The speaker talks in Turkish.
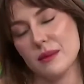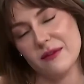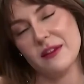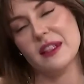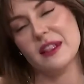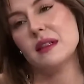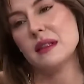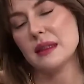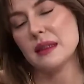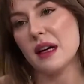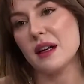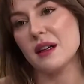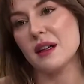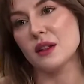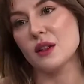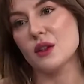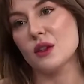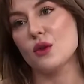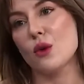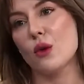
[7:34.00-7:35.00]
ve kız
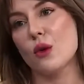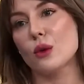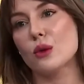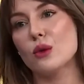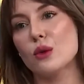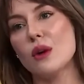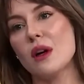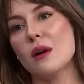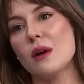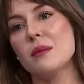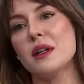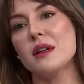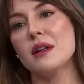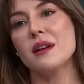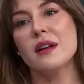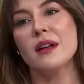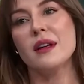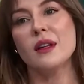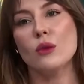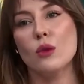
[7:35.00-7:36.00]
arkadaşı oldu ama
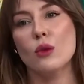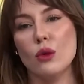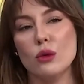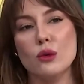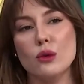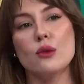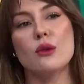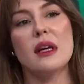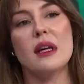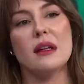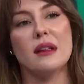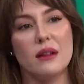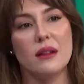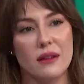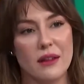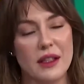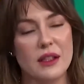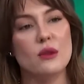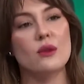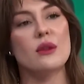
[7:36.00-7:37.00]
Doğu sürekli
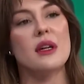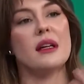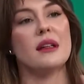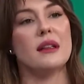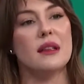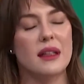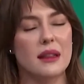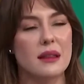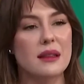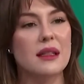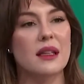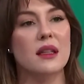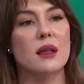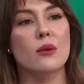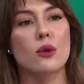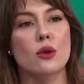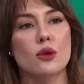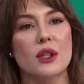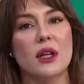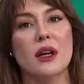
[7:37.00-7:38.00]
ve sürekli 7
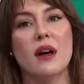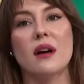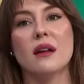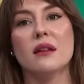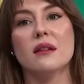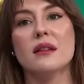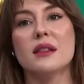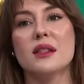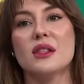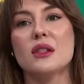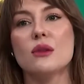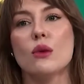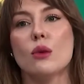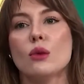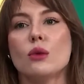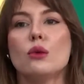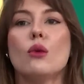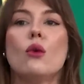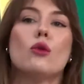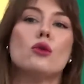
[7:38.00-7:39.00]
sene boyunca kaldığı için
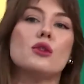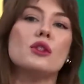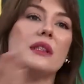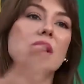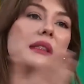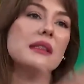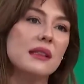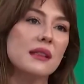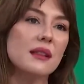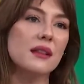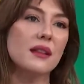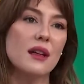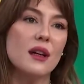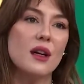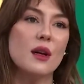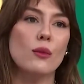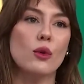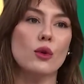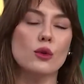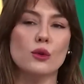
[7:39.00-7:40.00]
onun hocası
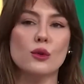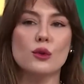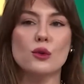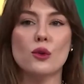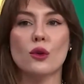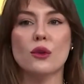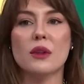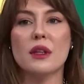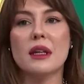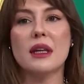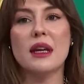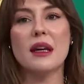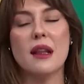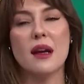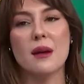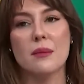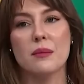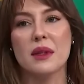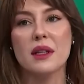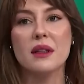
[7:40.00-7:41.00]
pozisyonuna
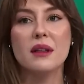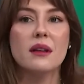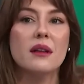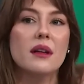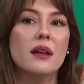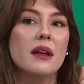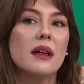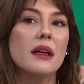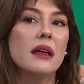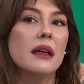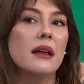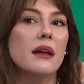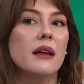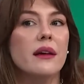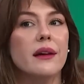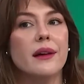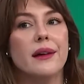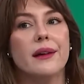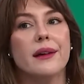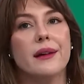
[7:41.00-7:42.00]
gelen bir
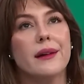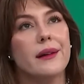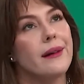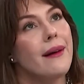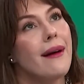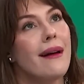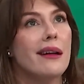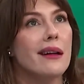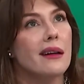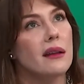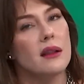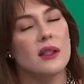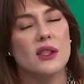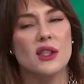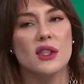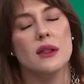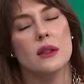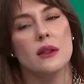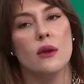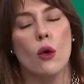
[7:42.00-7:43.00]
e,
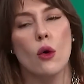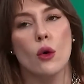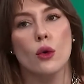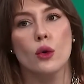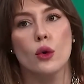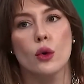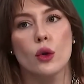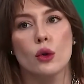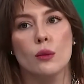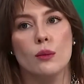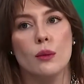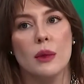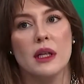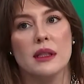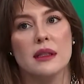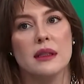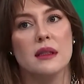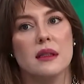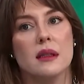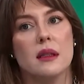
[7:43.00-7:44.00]
arkadaşını oynuyorum
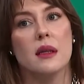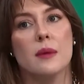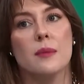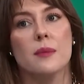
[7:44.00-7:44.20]
aslında. Sonra